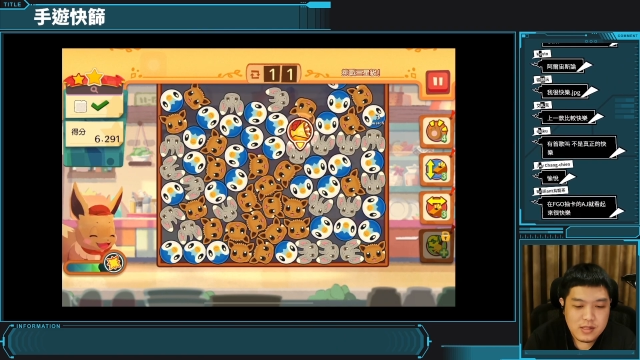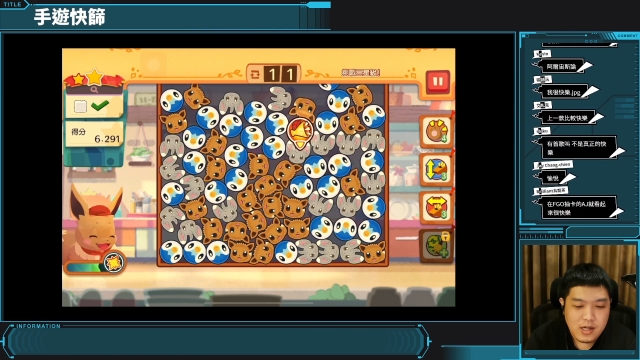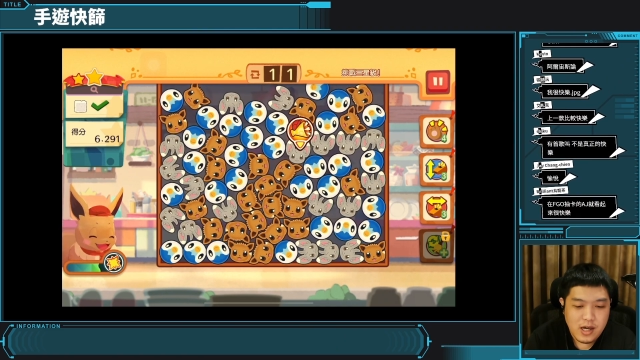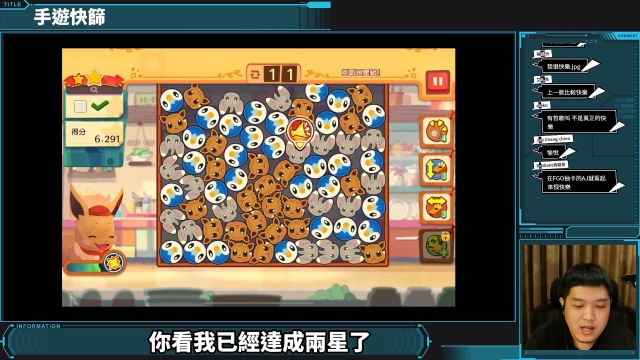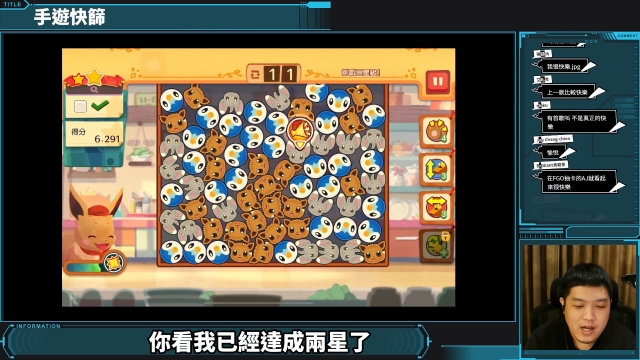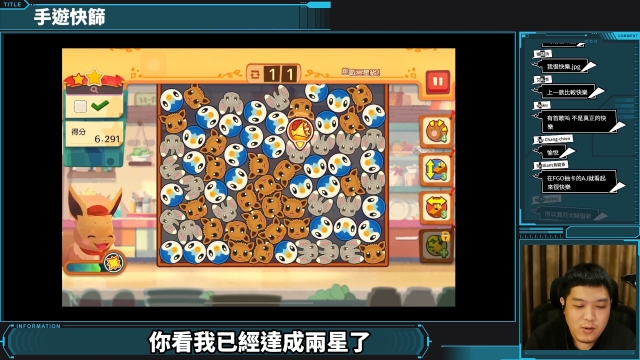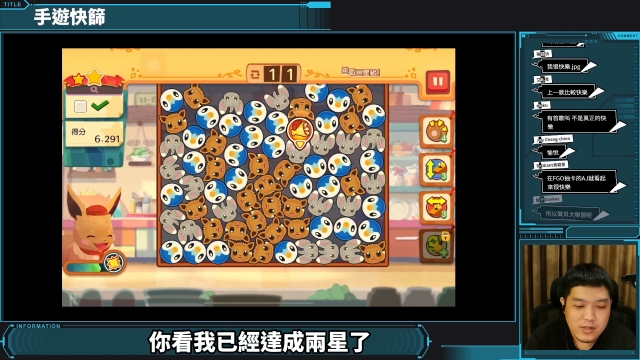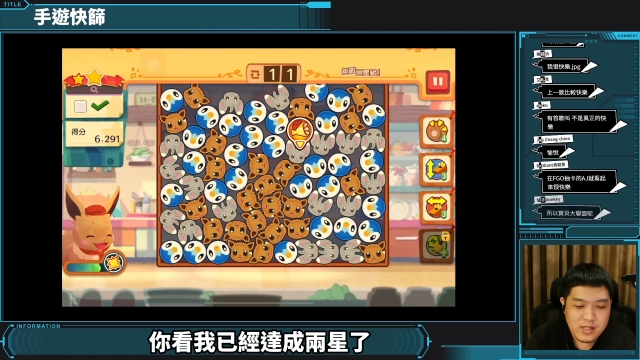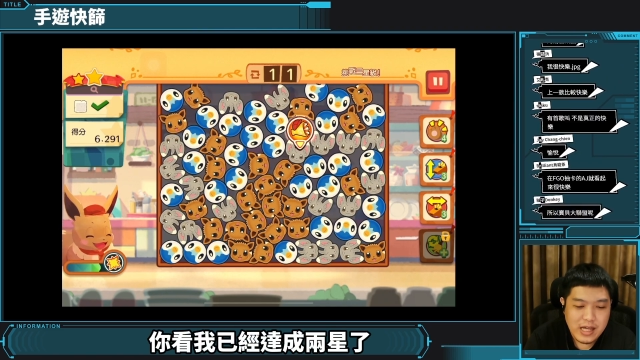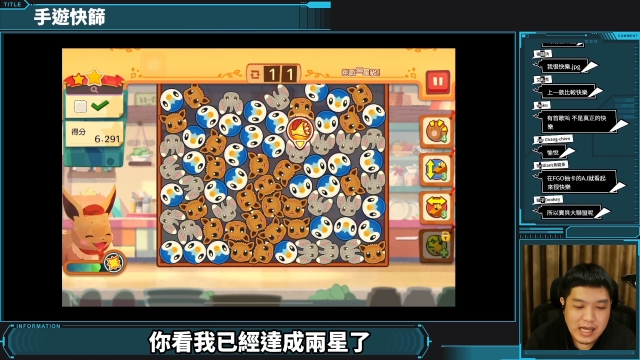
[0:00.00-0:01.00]
啊，你看我已
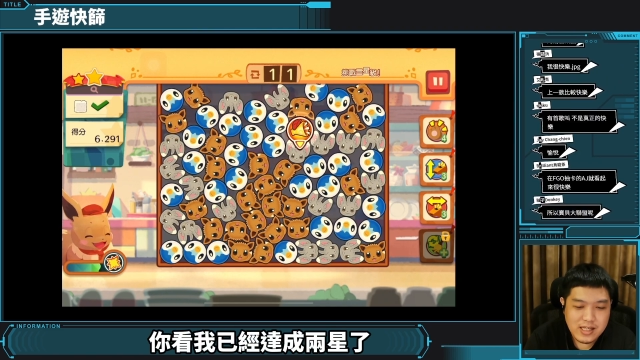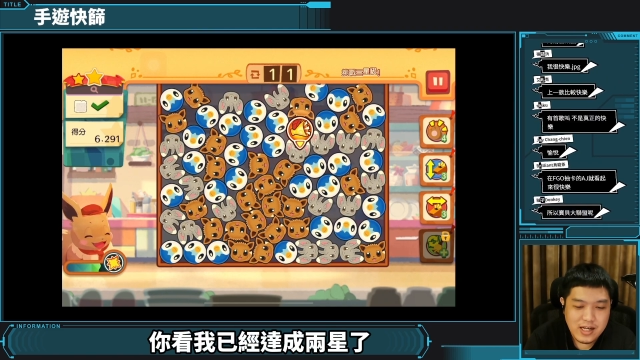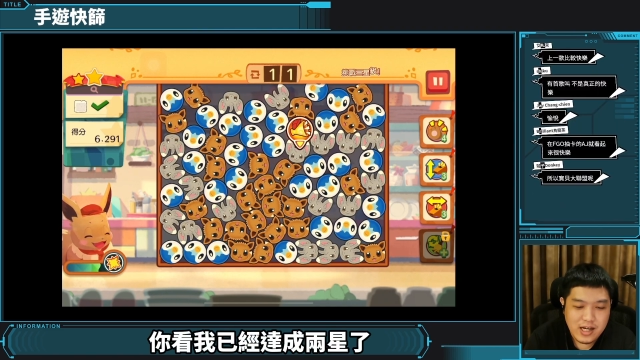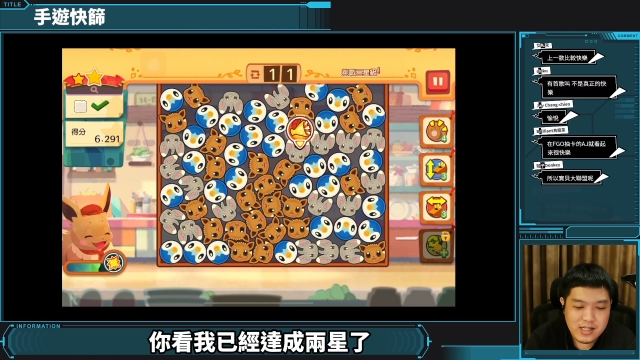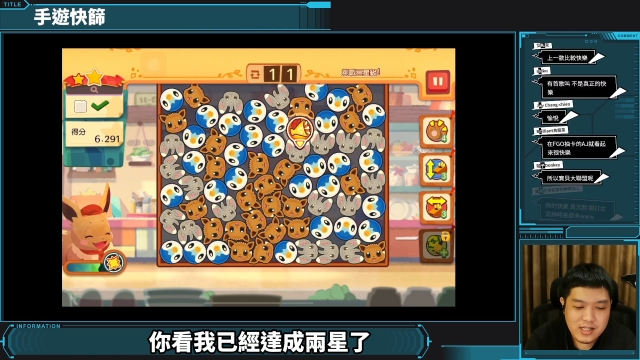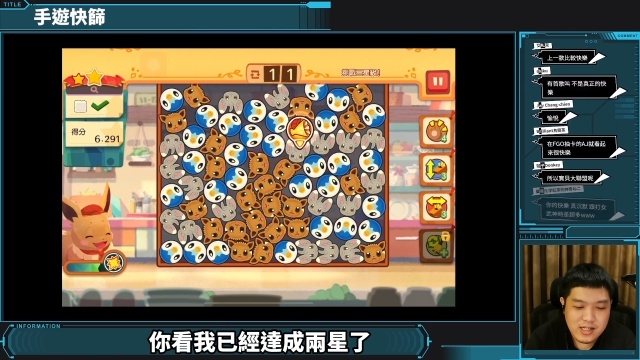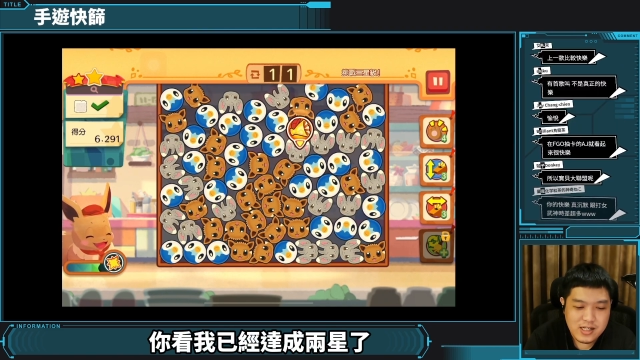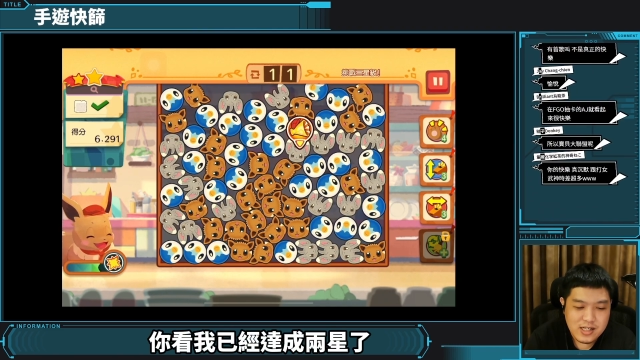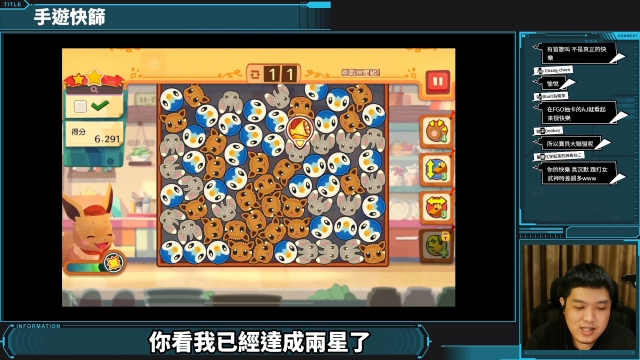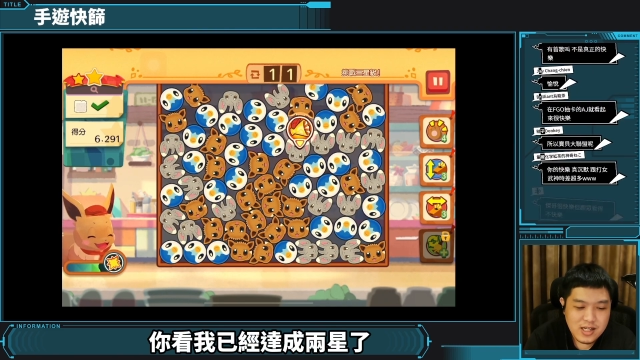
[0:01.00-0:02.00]
经达成两星了，